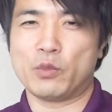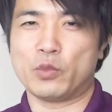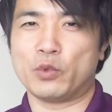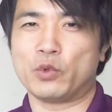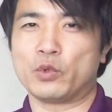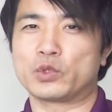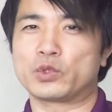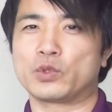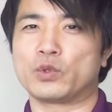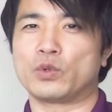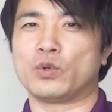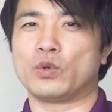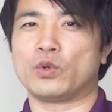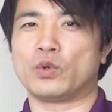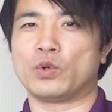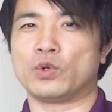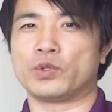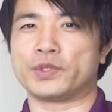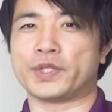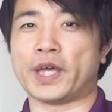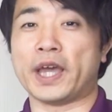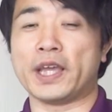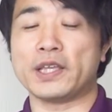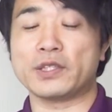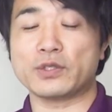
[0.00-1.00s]
もうそ
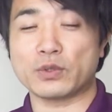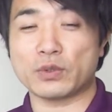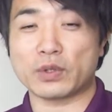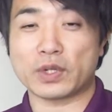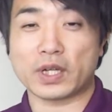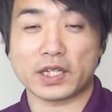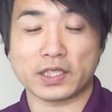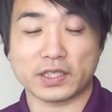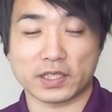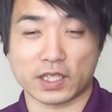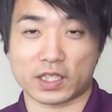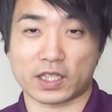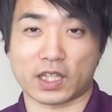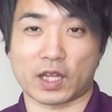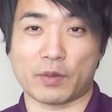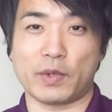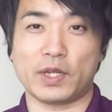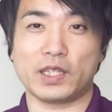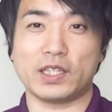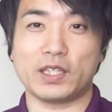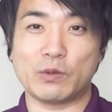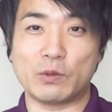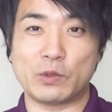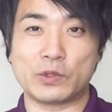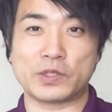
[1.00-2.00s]
の内臓からしたらた
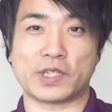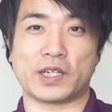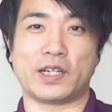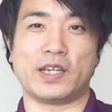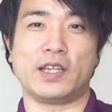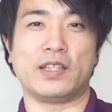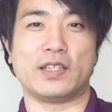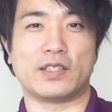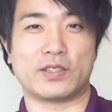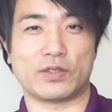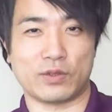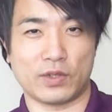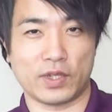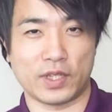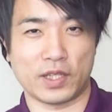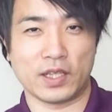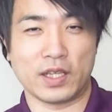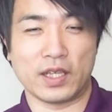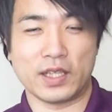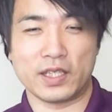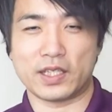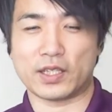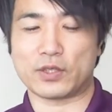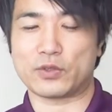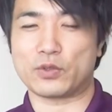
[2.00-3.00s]
まったもんじゃないですよね。
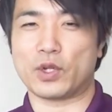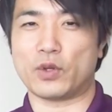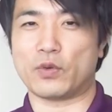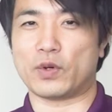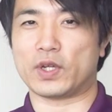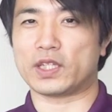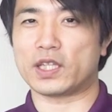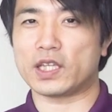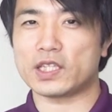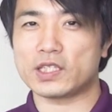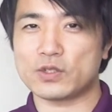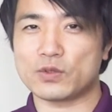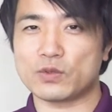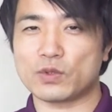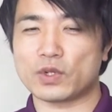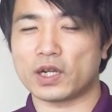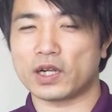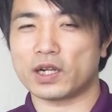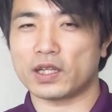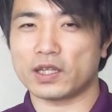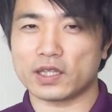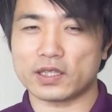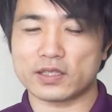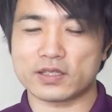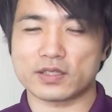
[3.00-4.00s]
いや、それ私の
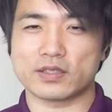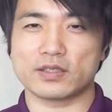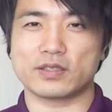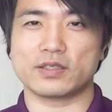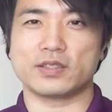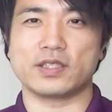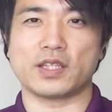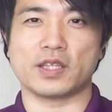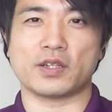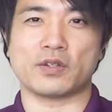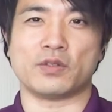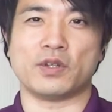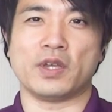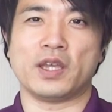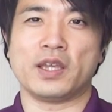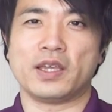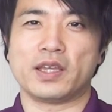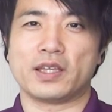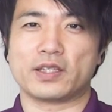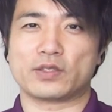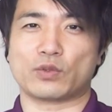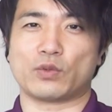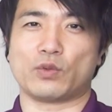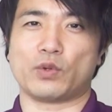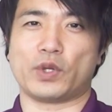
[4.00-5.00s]
体作ってる
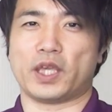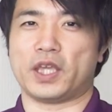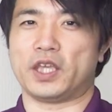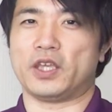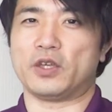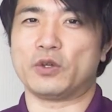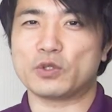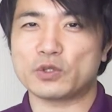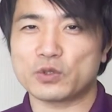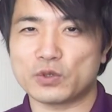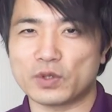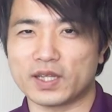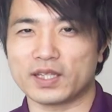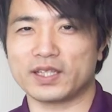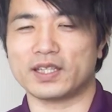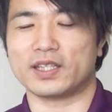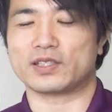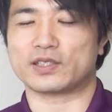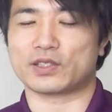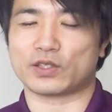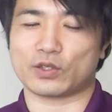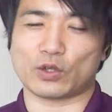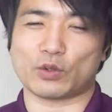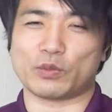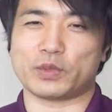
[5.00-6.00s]
その栄養素なん
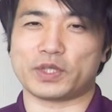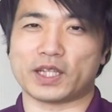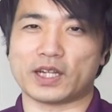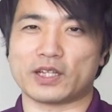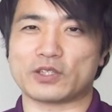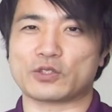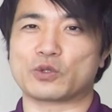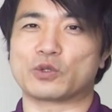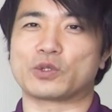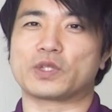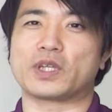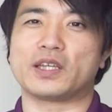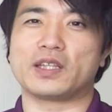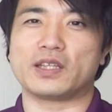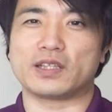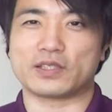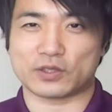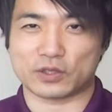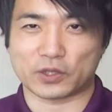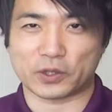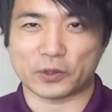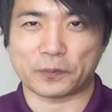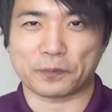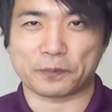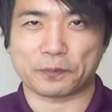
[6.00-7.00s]
ですけどみたいな状態で
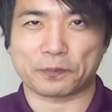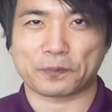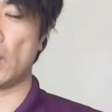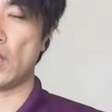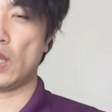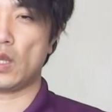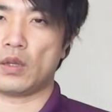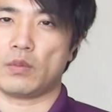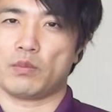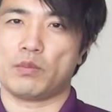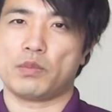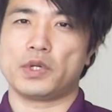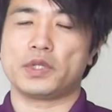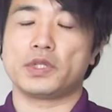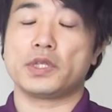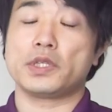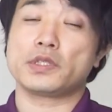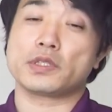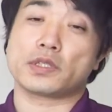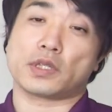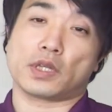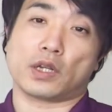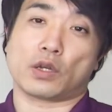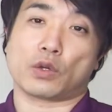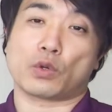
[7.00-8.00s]
すよ。まあ、
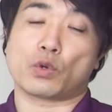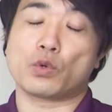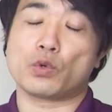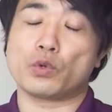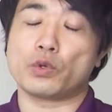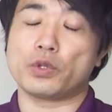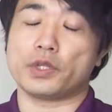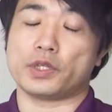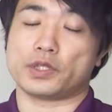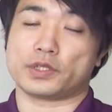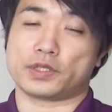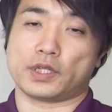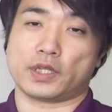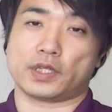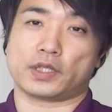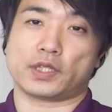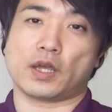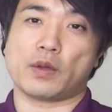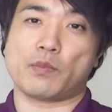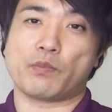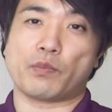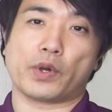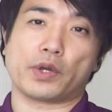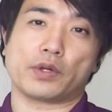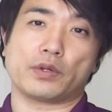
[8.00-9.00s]
ですから、このようにですね、
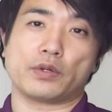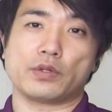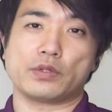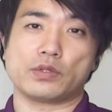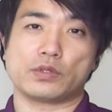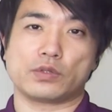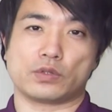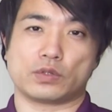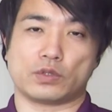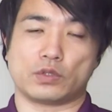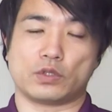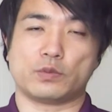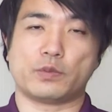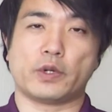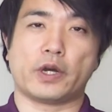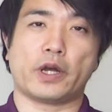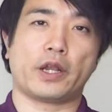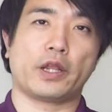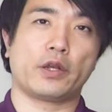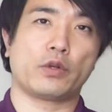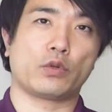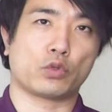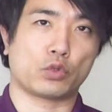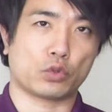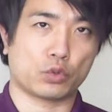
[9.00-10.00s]
タンパク質奪
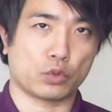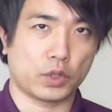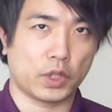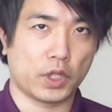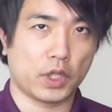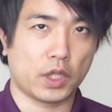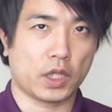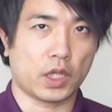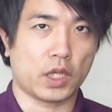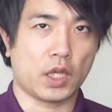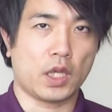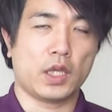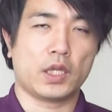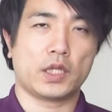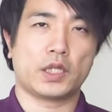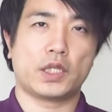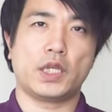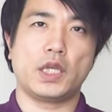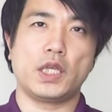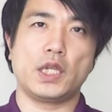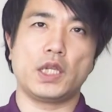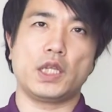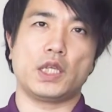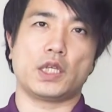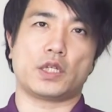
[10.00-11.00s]
われることで
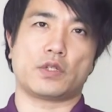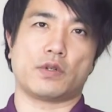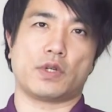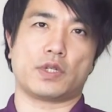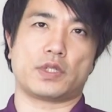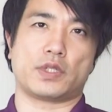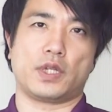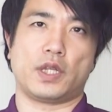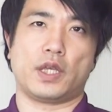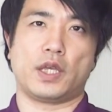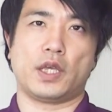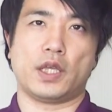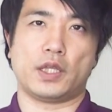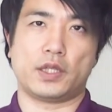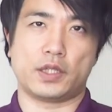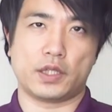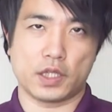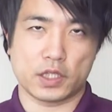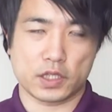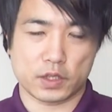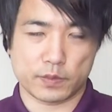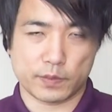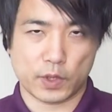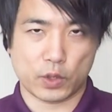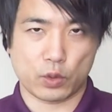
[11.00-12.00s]
筋肉はですね、減っ
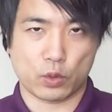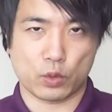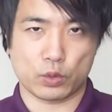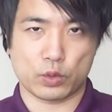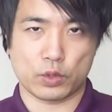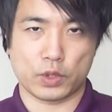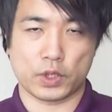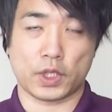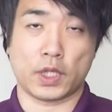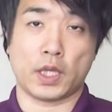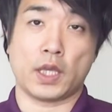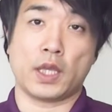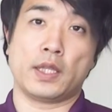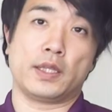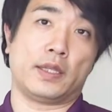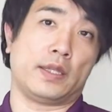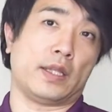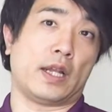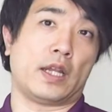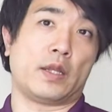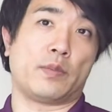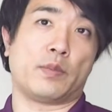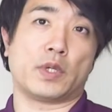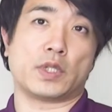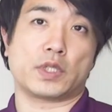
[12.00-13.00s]
てしまうことに
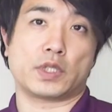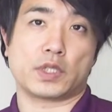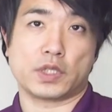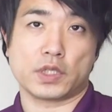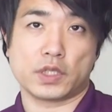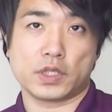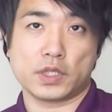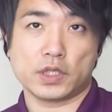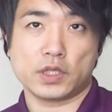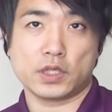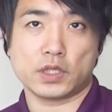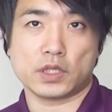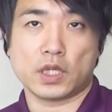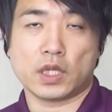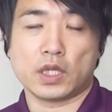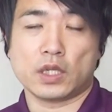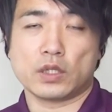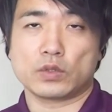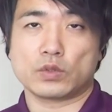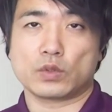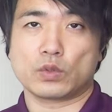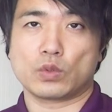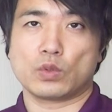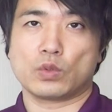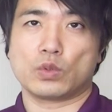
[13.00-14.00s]
なりますし、
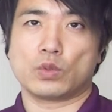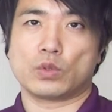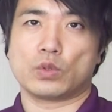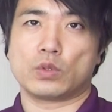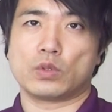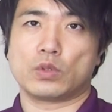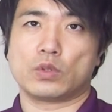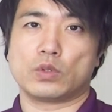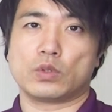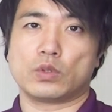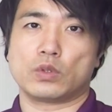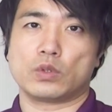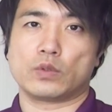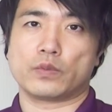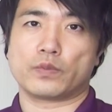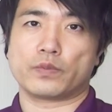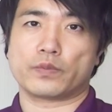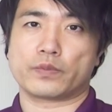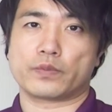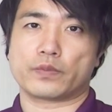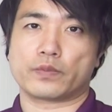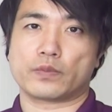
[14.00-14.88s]
その